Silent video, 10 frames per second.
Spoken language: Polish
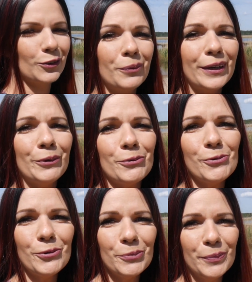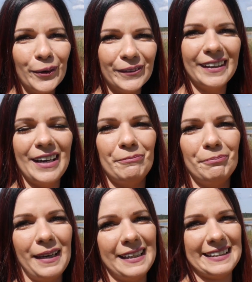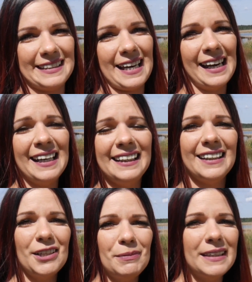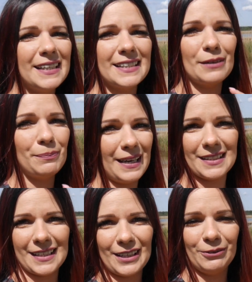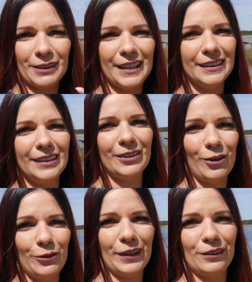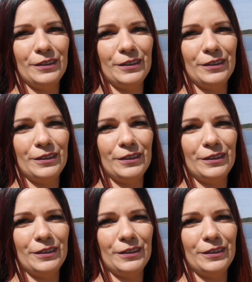To moje ulubione miejsce. Najmniejsza plaża, jaką kiedykolwiek